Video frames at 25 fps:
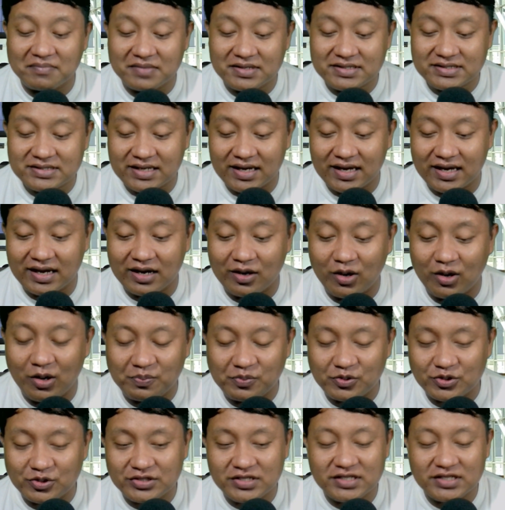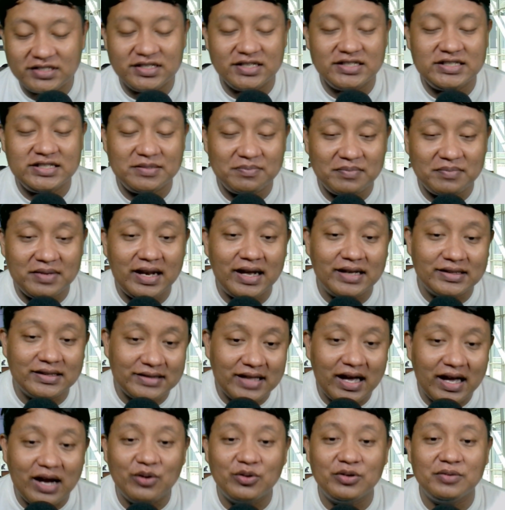besar oposisi
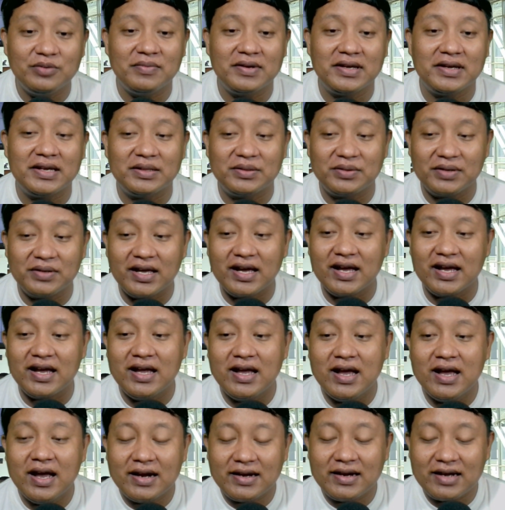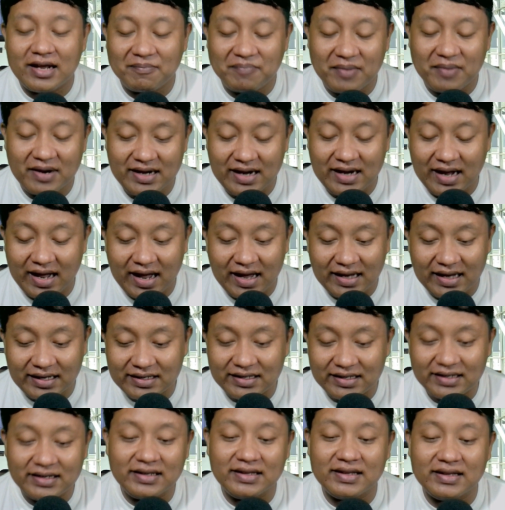9 tahun begitu ya dan pada
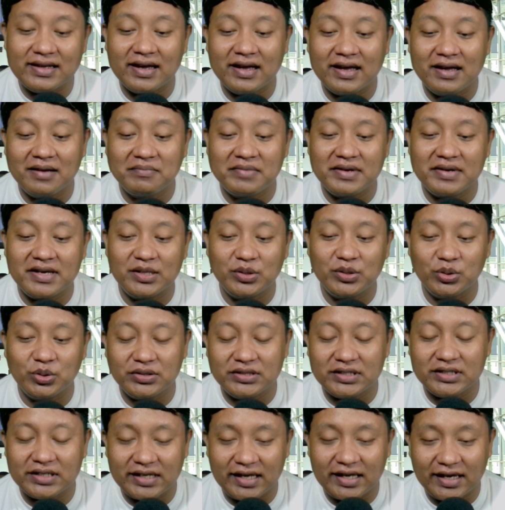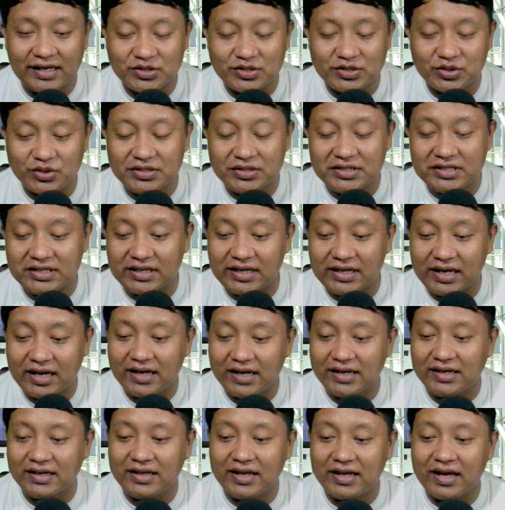akhirnya begitu terkecoh
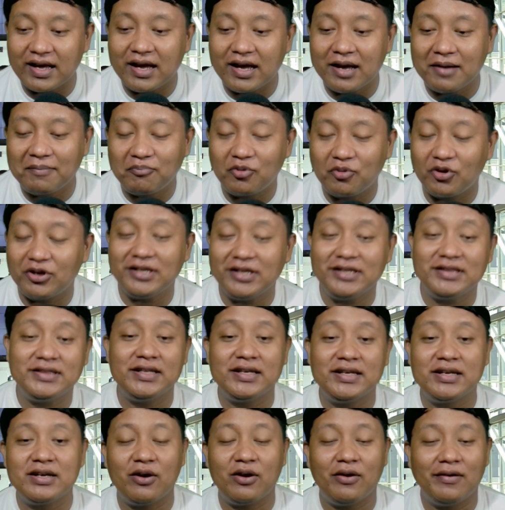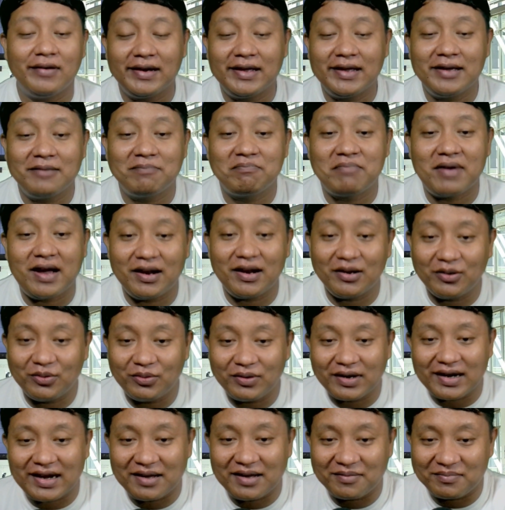dengan ya politik oleh Pak
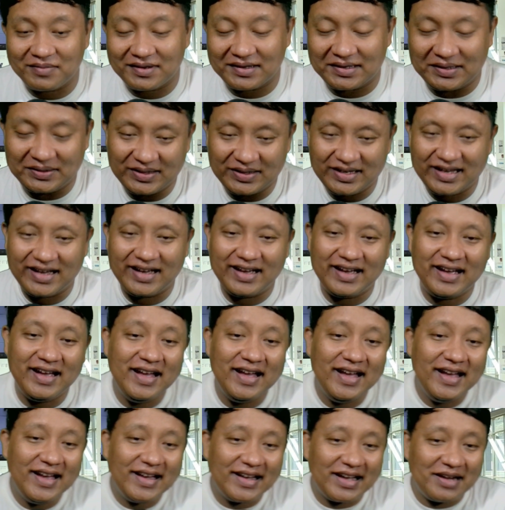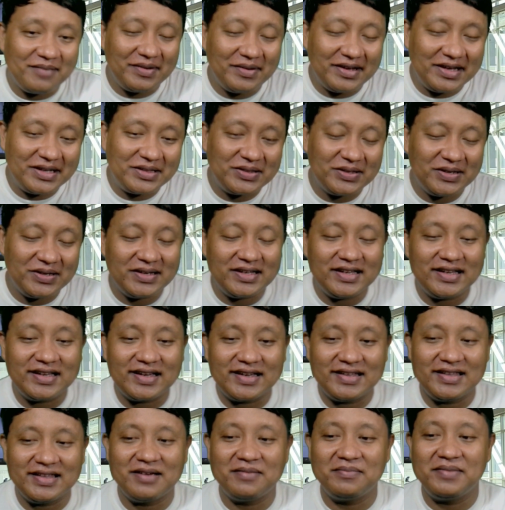Lurah begitu ya kan begitu
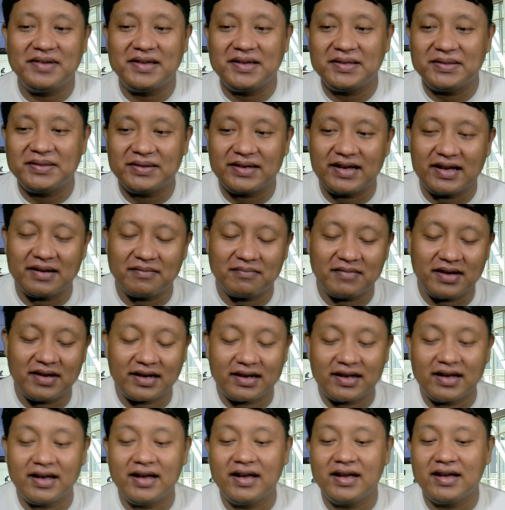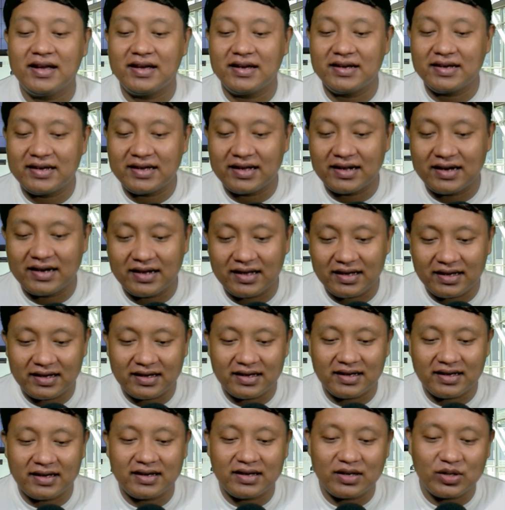logikanya begitu kan maka
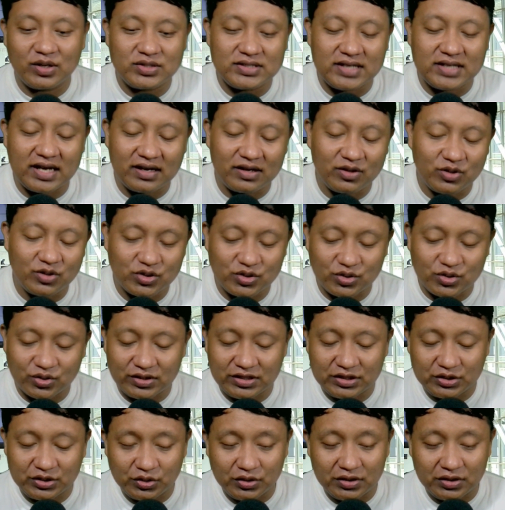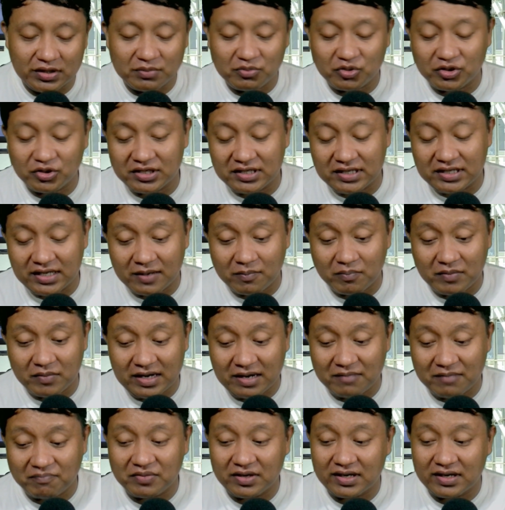eh, gerusa-gerusu itu kemudian
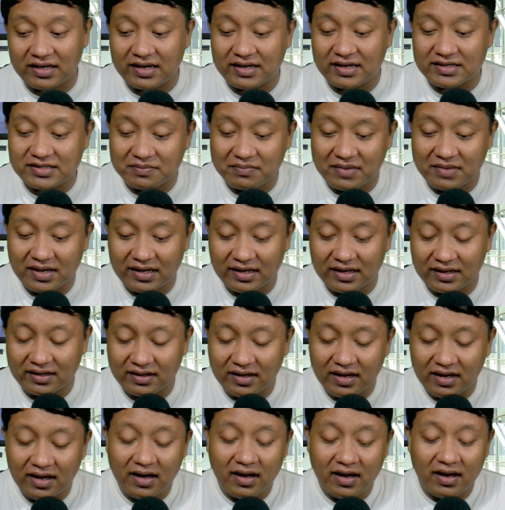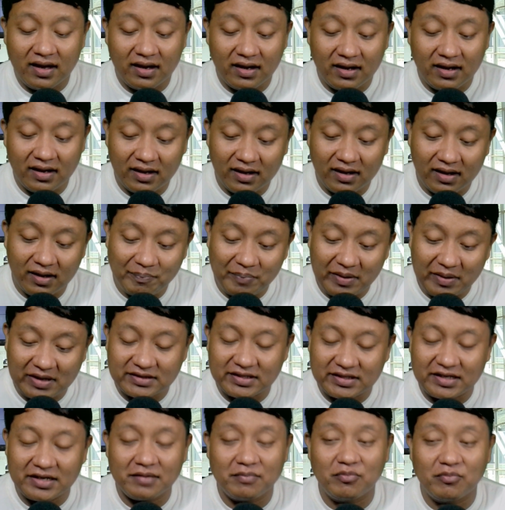menampilkan sebagai uh,
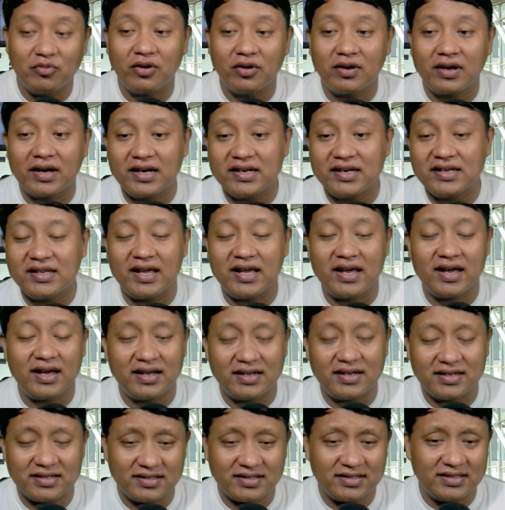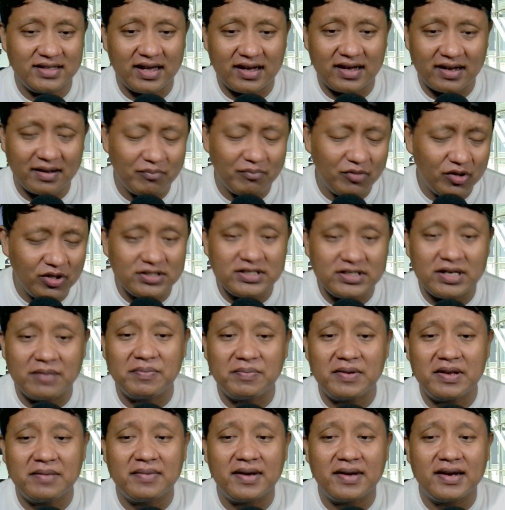Partai Demokrat ya yang menurut saya
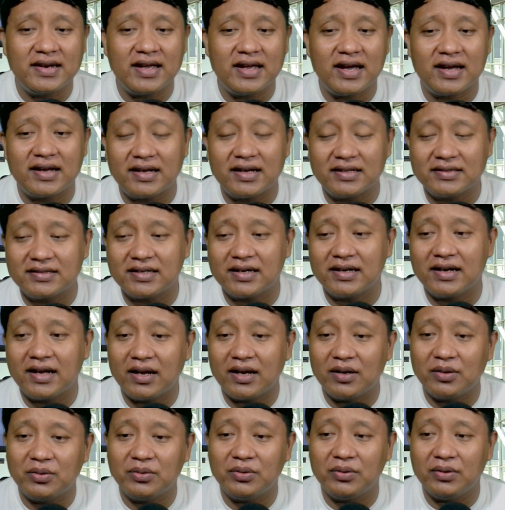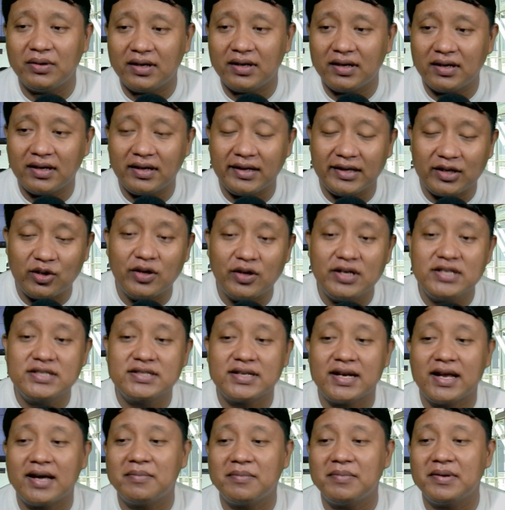pribadi agak terlalu uh,
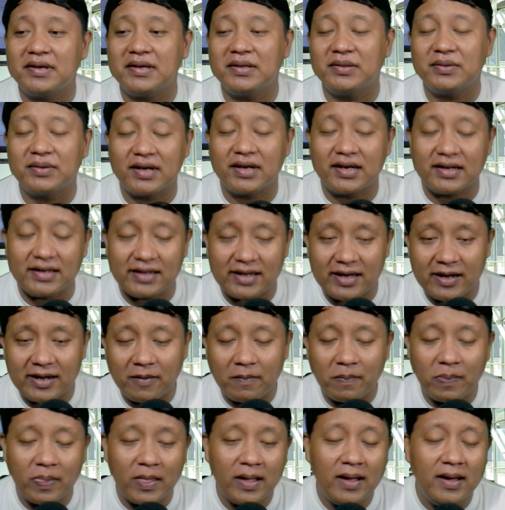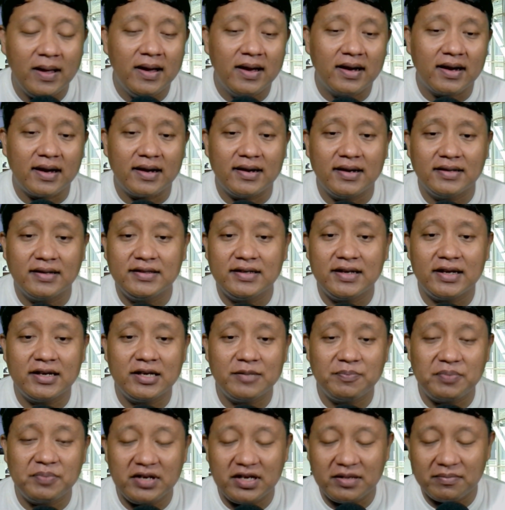egois lah begitu kan ya karena tidak
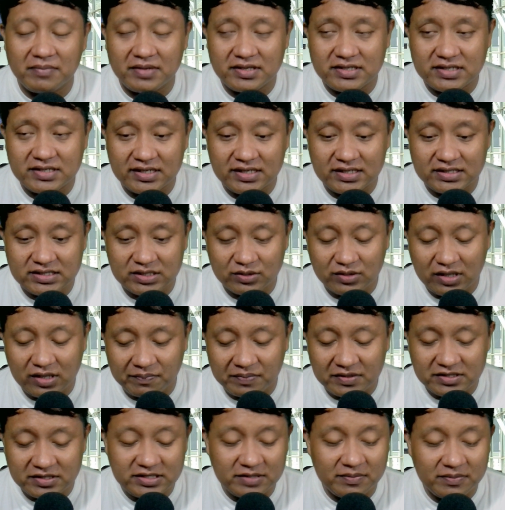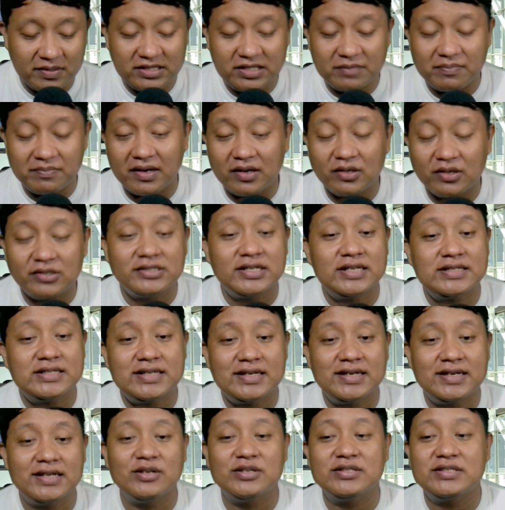di dipilih menjadi cawapres tiba-tiba loncat
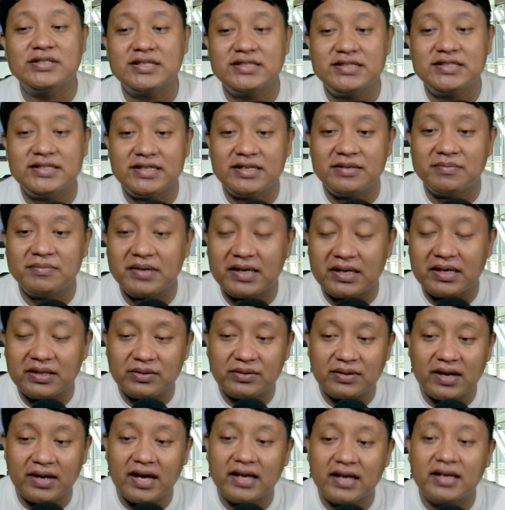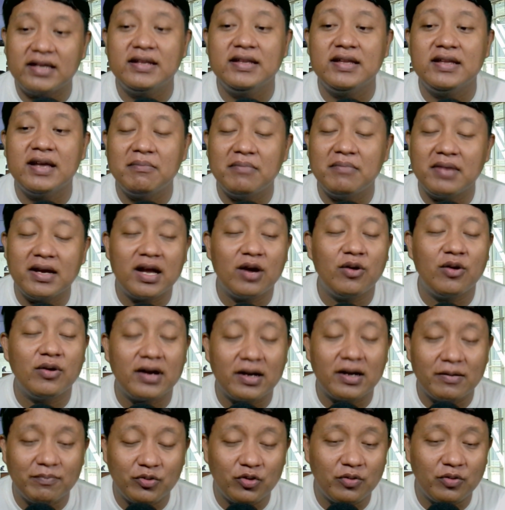sana loncat sini begitu. Akhirnya
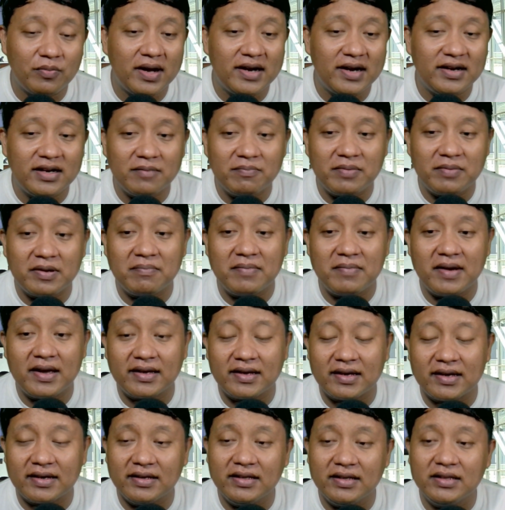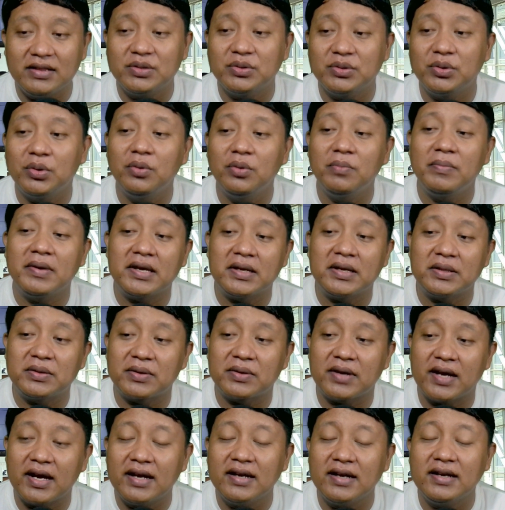menggaungkan perubahan dan perbaikan itu begitu
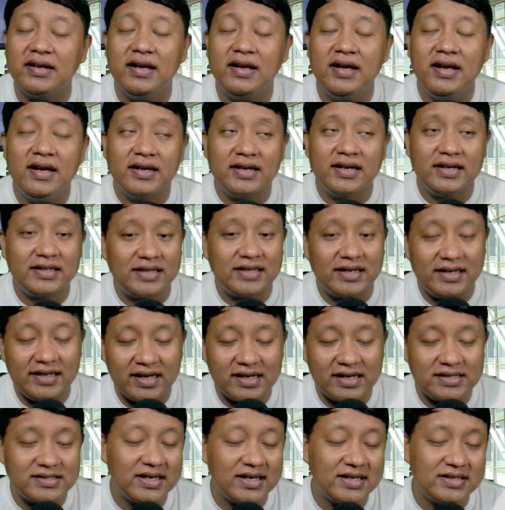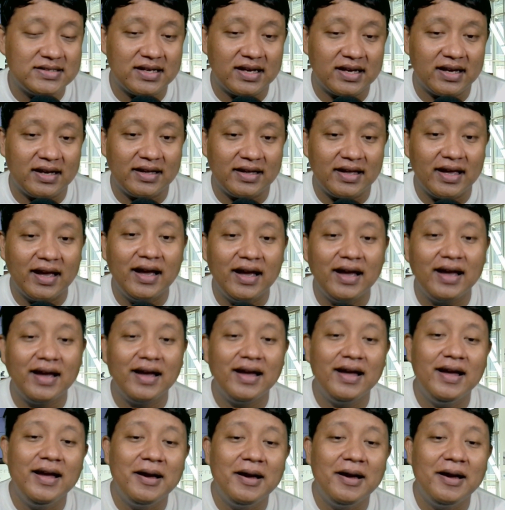kan? Kita lihat saja ya.